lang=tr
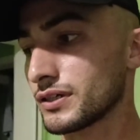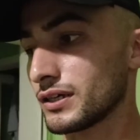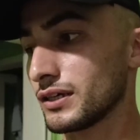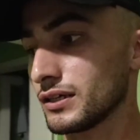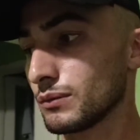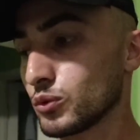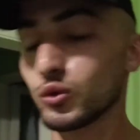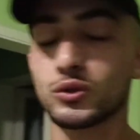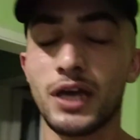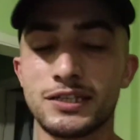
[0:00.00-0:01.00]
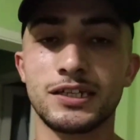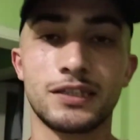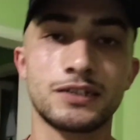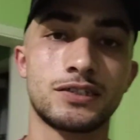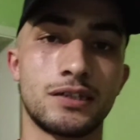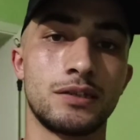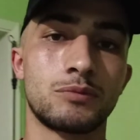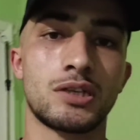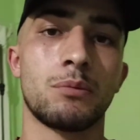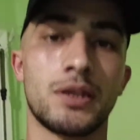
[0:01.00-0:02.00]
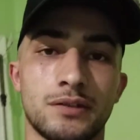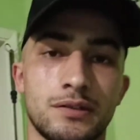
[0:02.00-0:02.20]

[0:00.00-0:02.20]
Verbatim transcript: e, bunu gerçekleştirdiğim zaman